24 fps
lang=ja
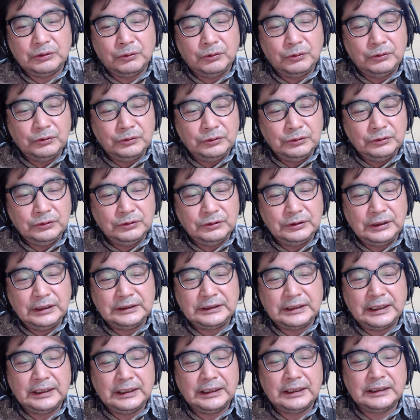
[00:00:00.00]
そのルールで
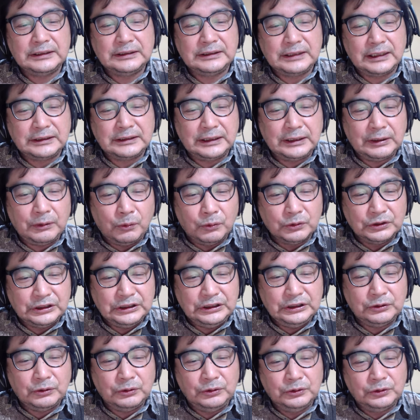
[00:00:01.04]
生活させてほ
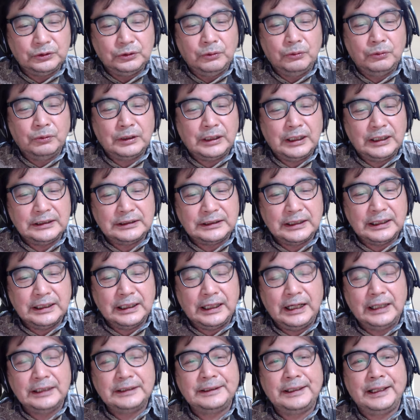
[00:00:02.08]
しいという境界線
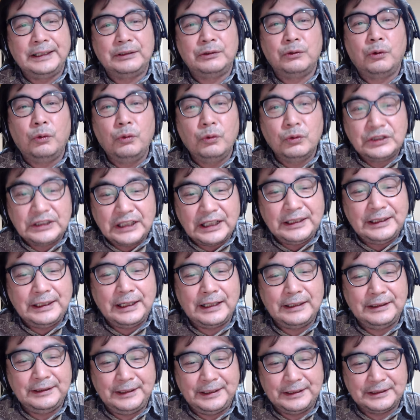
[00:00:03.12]
があって当然
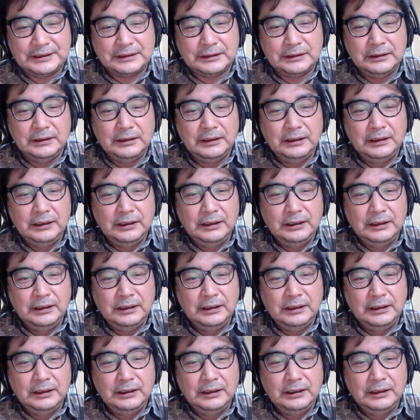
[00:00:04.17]
なんです。